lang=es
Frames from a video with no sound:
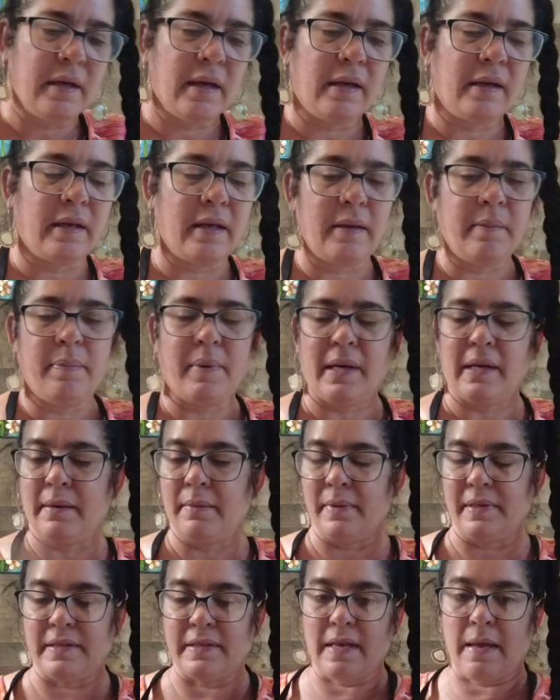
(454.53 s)
Aquí para
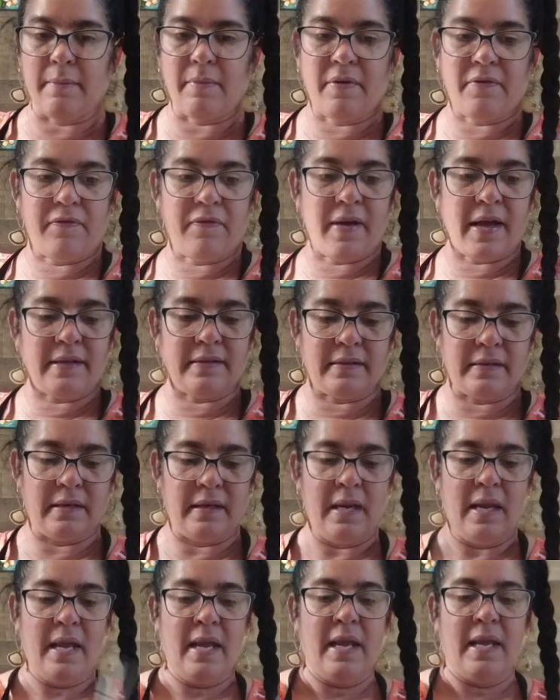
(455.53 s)
que me sea más
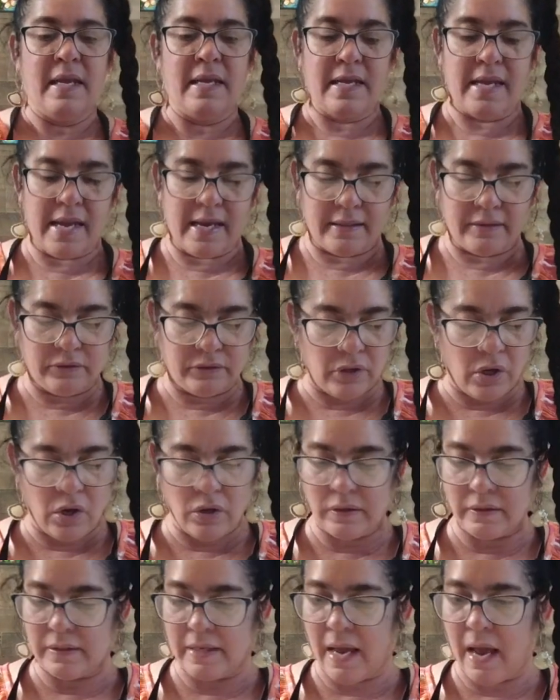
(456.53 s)
fácil. Y
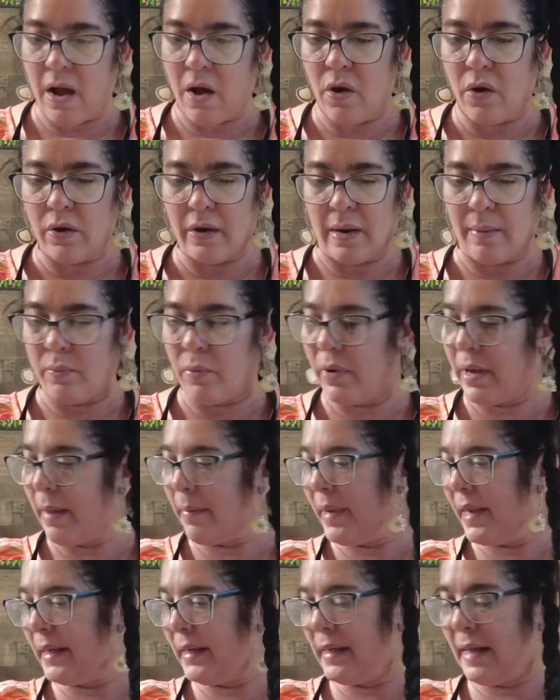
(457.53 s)
entonces ahora voy
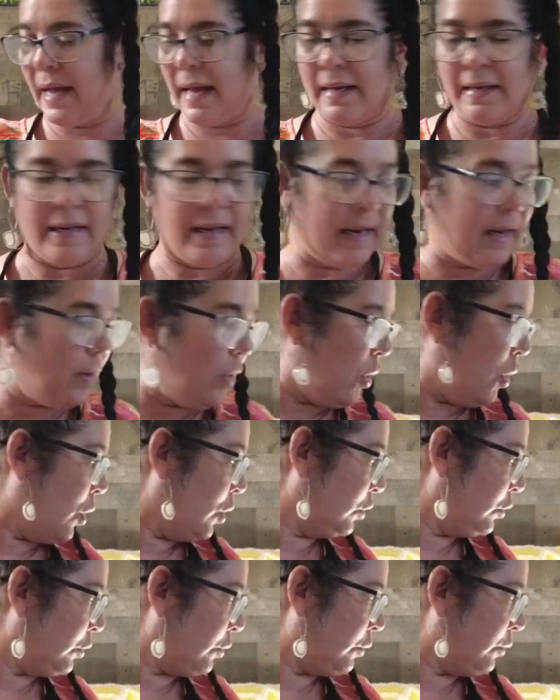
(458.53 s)
a marcar el
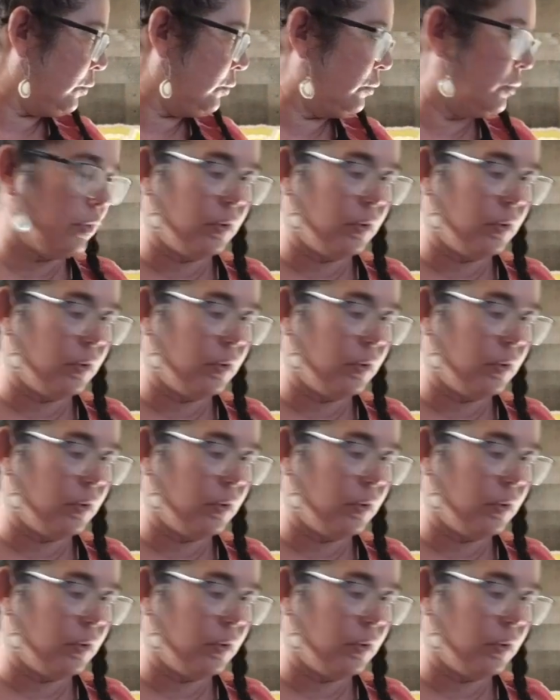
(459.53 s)
otro.